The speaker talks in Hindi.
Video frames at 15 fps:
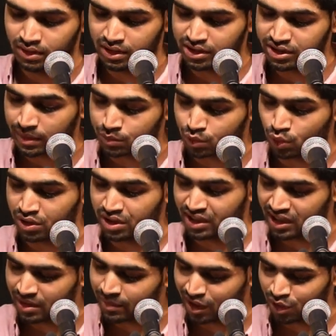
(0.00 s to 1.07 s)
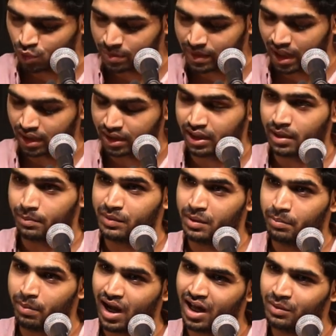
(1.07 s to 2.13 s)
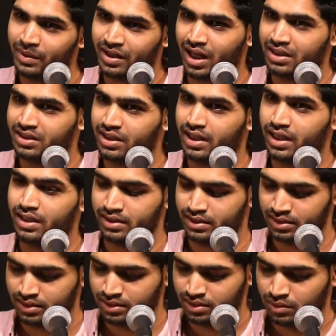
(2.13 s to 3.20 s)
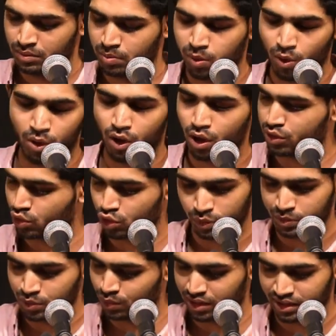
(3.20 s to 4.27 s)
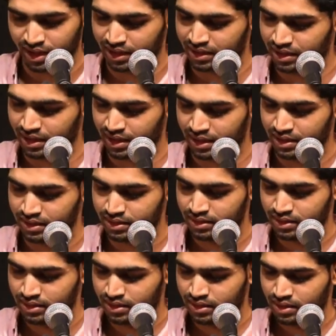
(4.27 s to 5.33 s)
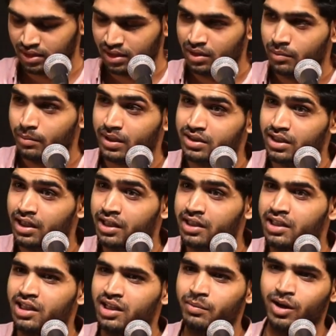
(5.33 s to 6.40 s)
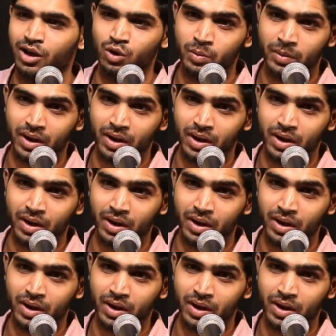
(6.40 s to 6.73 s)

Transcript: कि जब तू गीले बालों में आकर अपने बाल बनाती है बहुत खूबसूरत लगती है पर तेरे गीले बालों